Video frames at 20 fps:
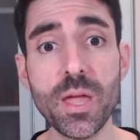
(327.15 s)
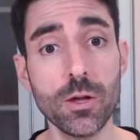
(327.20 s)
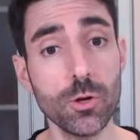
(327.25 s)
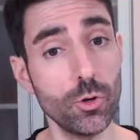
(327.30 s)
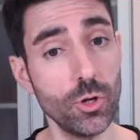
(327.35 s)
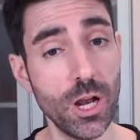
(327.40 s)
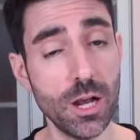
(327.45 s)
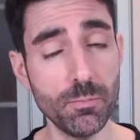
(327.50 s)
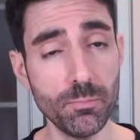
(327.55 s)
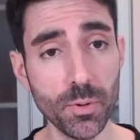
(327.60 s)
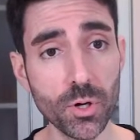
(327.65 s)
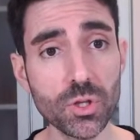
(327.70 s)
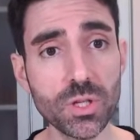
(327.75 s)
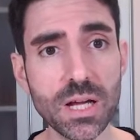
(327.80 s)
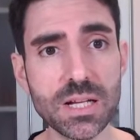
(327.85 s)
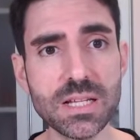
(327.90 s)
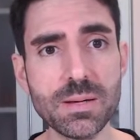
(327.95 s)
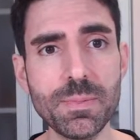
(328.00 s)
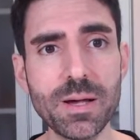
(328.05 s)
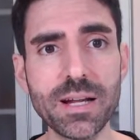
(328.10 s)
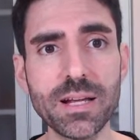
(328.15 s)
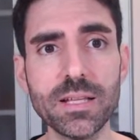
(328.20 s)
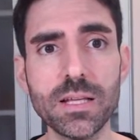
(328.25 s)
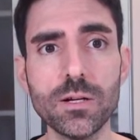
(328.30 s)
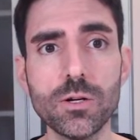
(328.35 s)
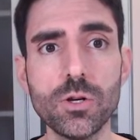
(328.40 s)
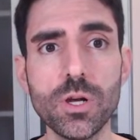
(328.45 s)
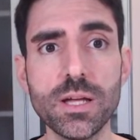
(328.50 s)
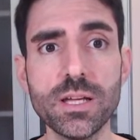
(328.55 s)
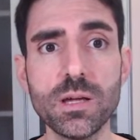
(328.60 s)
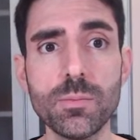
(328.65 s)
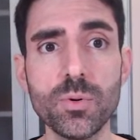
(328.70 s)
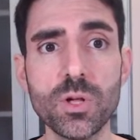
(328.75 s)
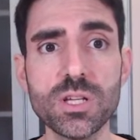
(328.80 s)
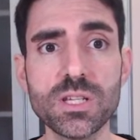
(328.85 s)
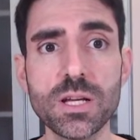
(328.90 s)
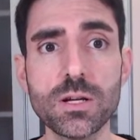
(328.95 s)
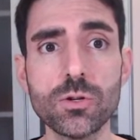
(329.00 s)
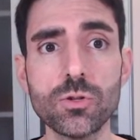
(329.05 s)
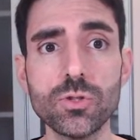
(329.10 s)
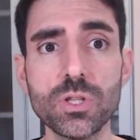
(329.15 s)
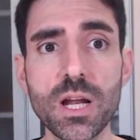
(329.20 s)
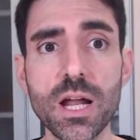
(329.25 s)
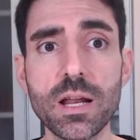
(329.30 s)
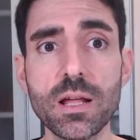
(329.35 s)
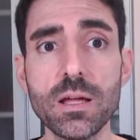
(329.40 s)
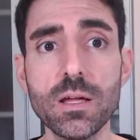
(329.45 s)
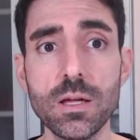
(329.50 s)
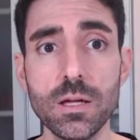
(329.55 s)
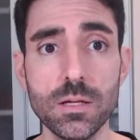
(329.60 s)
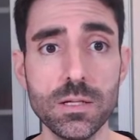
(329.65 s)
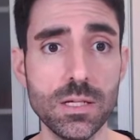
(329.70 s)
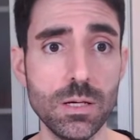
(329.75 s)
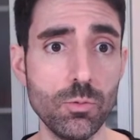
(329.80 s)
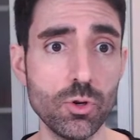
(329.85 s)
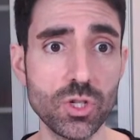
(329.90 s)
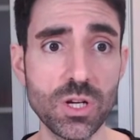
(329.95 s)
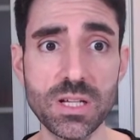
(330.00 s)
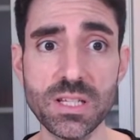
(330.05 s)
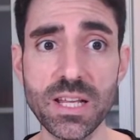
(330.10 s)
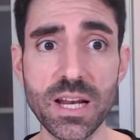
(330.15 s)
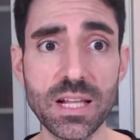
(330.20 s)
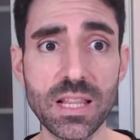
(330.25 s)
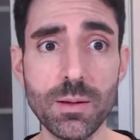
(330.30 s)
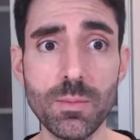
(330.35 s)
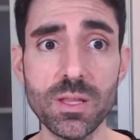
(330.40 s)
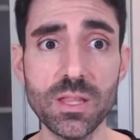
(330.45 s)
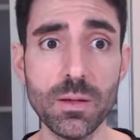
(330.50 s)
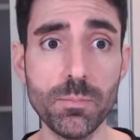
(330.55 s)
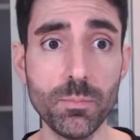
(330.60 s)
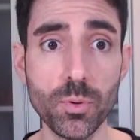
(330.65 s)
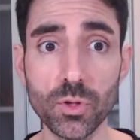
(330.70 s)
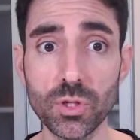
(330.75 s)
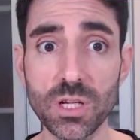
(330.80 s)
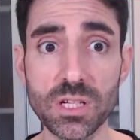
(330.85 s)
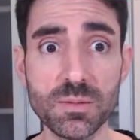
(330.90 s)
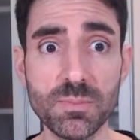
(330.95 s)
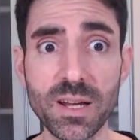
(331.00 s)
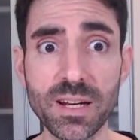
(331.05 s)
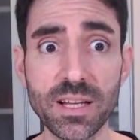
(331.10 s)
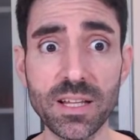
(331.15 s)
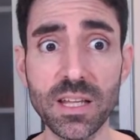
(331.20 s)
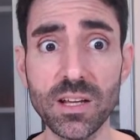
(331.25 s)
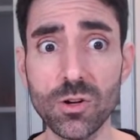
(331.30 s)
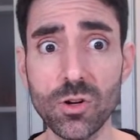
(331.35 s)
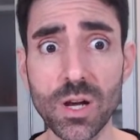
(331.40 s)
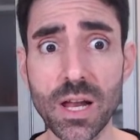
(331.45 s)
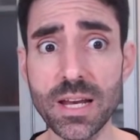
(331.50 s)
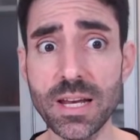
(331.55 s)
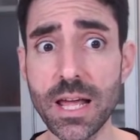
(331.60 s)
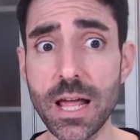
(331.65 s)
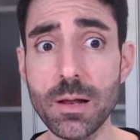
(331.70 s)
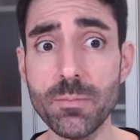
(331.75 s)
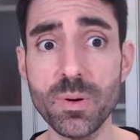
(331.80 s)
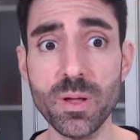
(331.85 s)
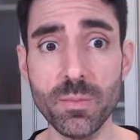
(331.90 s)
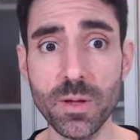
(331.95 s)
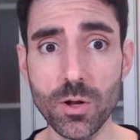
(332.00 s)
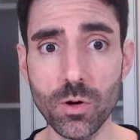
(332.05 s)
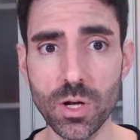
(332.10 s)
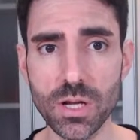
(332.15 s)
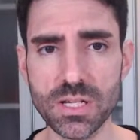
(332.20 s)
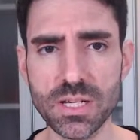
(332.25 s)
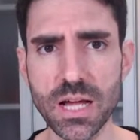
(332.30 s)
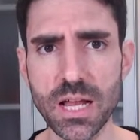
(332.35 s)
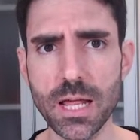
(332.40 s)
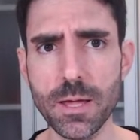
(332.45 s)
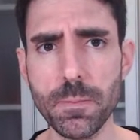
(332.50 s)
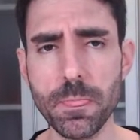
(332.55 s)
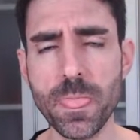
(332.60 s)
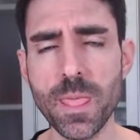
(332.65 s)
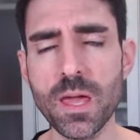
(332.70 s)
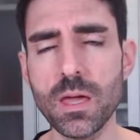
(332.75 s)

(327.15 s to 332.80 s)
Con el podcast de marketing online que podéis encontrar si busquéis directamente podcast marketing online, el primero que sale.